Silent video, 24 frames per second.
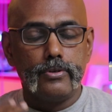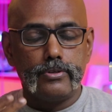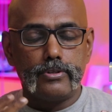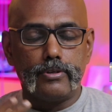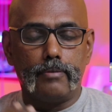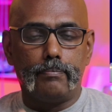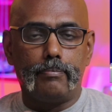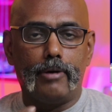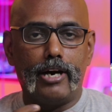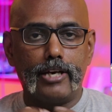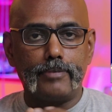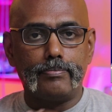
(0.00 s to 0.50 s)
ஸோ
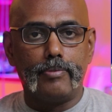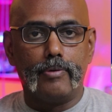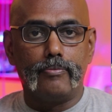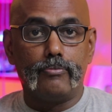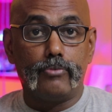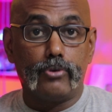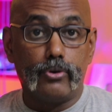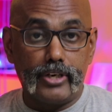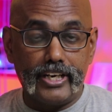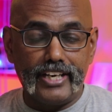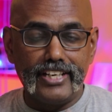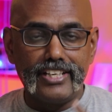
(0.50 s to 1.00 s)
பார்ப்போம்
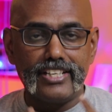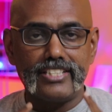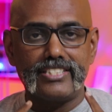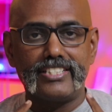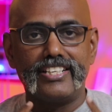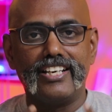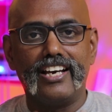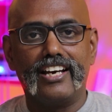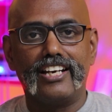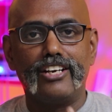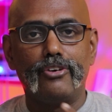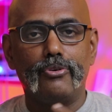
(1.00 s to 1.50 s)
ஒரு
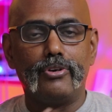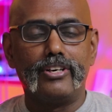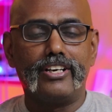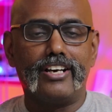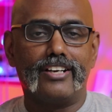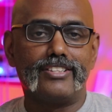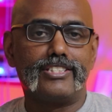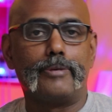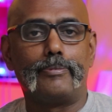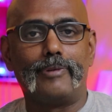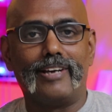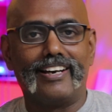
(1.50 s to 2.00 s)
இன்ட்ரெஸ்டிங்கான ஒரு
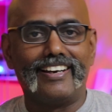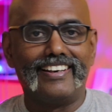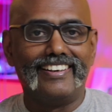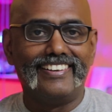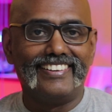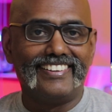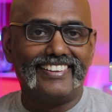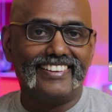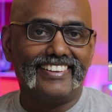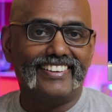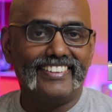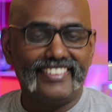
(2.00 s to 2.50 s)
கான்செப்டாக
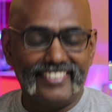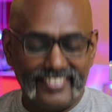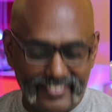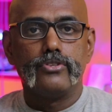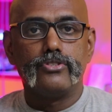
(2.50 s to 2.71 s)
இருக்குது